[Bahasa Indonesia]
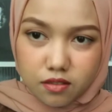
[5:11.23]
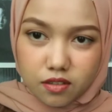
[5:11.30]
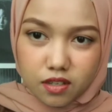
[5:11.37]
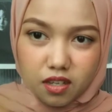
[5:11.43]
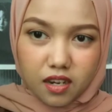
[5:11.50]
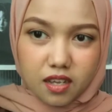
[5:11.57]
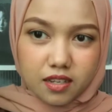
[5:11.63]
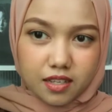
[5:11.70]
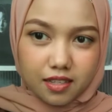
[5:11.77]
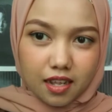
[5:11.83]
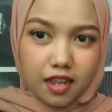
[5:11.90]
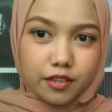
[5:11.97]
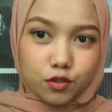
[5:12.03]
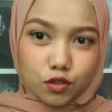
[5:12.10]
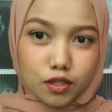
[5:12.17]
oke lah kita
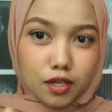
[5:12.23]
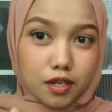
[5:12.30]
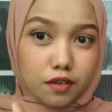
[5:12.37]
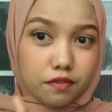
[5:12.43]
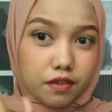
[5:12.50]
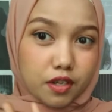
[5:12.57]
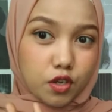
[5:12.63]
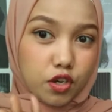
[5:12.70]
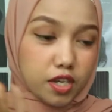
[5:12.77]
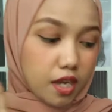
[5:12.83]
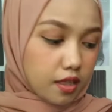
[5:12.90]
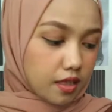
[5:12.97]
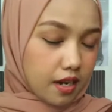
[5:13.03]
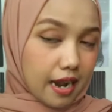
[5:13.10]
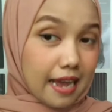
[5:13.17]
lanjut ke video
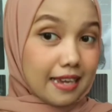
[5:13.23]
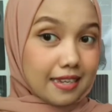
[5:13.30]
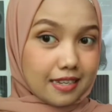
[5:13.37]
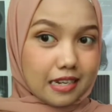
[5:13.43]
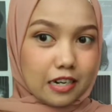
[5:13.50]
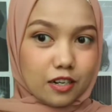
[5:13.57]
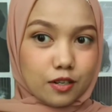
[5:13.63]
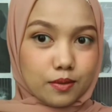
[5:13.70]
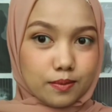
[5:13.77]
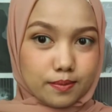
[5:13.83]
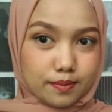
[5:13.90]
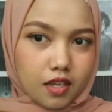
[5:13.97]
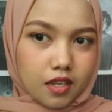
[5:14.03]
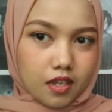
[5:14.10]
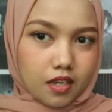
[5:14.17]
yang terakhir
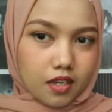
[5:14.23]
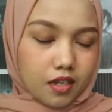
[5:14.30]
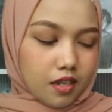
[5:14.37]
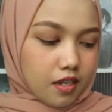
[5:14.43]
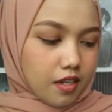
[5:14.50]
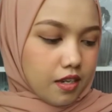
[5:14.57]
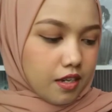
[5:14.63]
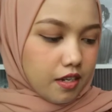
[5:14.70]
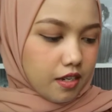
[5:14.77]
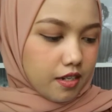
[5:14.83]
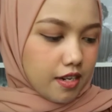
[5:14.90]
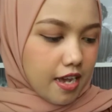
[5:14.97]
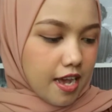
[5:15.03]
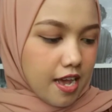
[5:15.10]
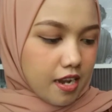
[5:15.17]

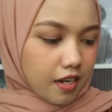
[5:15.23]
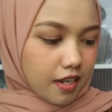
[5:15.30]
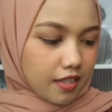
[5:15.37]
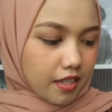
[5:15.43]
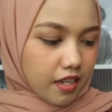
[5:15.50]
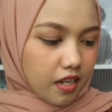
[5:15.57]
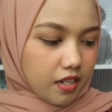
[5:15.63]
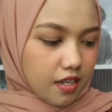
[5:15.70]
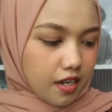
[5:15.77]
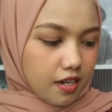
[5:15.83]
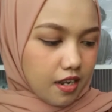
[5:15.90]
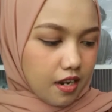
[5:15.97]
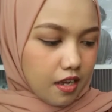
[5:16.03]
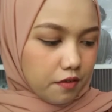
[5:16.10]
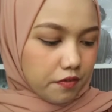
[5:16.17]
dan katanya dia
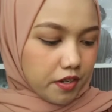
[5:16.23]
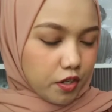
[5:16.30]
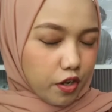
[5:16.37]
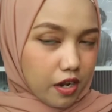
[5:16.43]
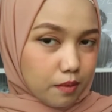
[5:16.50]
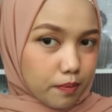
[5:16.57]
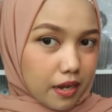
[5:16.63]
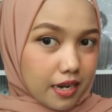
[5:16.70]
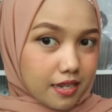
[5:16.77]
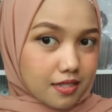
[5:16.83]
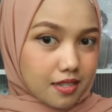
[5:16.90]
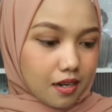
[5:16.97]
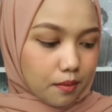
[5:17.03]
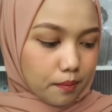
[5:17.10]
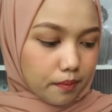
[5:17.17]
adalah video yang paling
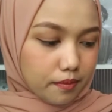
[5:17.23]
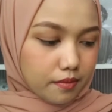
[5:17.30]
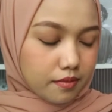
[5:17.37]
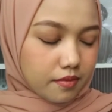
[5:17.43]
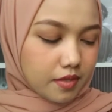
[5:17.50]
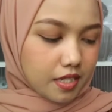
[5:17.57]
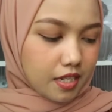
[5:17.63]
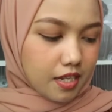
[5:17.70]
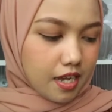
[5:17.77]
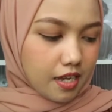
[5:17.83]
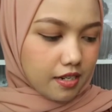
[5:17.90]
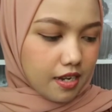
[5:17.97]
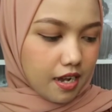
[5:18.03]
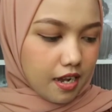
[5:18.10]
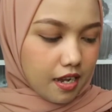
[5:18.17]
serem jadi
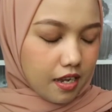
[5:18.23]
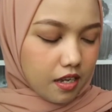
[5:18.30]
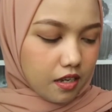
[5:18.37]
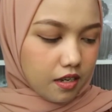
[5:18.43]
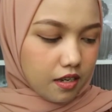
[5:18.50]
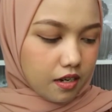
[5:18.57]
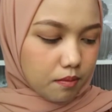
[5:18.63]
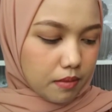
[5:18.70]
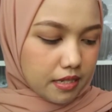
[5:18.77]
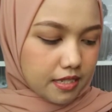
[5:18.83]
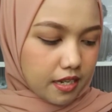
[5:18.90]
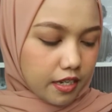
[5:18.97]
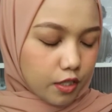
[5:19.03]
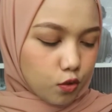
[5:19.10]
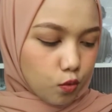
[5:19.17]
ada
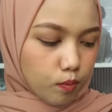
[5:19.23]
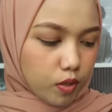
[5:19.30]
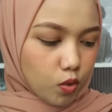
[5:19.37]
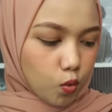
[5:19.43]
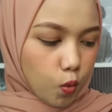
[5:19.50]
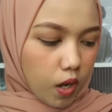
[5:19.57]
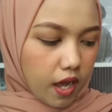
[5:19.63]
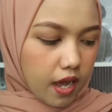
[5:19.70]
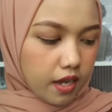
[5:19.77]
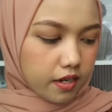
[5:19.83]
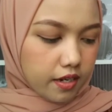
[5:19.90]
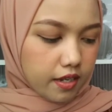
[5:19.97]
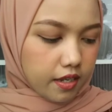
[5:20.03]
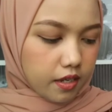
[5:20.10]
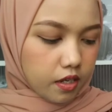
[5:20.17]
remaja gitu berdua
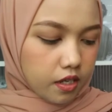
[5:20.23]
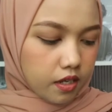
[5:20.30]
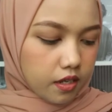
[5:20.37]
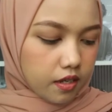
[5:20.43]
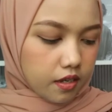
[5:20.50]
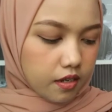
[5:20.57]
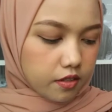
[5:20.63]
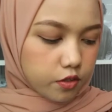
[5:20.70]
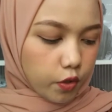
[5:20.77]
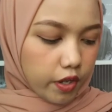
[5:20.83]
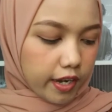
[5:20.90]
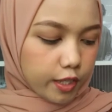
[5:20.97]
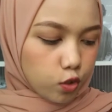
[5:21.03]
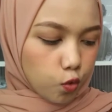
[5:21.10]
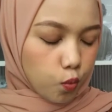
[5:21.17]
di
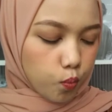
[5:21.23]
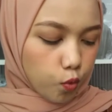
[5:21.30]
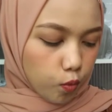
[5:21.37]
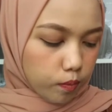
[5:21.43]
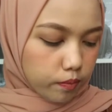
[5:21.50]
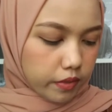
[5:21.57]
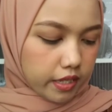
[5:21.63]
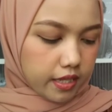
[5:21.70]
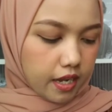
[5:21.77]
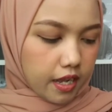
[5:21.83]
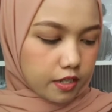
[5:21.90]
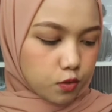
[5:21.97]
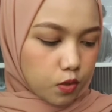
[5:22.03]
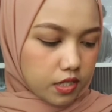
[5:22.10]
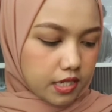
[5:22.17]
toilet umum kita
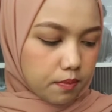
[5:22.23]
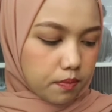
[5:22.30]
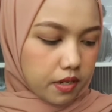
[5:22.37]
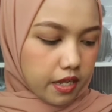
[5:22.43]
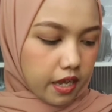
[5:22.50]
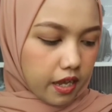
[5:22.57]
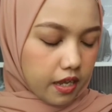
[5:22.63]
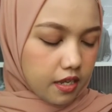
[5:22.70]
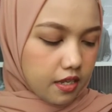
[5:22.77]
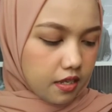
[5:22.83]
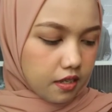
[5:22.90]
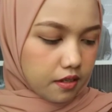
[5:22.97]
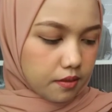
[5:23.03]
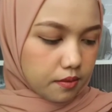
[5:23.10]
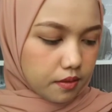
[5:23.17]
langsung aja play
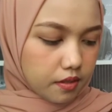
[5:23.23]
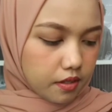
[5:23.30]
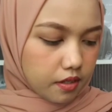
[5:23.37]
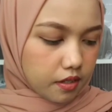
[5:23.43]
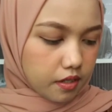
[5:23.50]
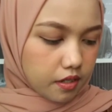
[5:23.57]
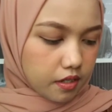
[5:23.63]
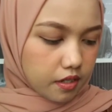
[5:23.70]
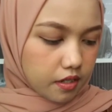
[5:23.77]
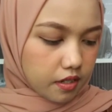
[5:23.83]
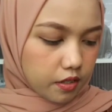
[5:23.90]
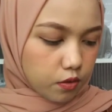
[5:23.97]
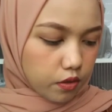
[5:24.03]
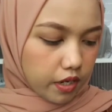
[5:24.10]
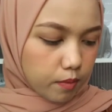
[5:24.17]

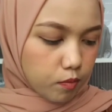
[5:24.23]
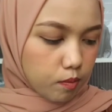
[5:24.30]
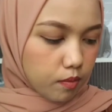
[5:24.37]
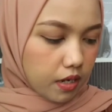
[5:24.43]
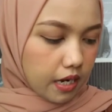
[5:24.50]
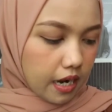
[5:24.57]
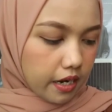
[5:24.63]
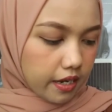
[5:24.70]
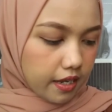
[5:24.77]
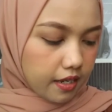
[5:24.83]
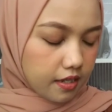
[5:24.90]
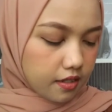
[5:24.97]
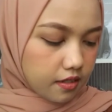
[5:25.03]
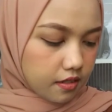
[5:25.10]
itu kayak bumerang ya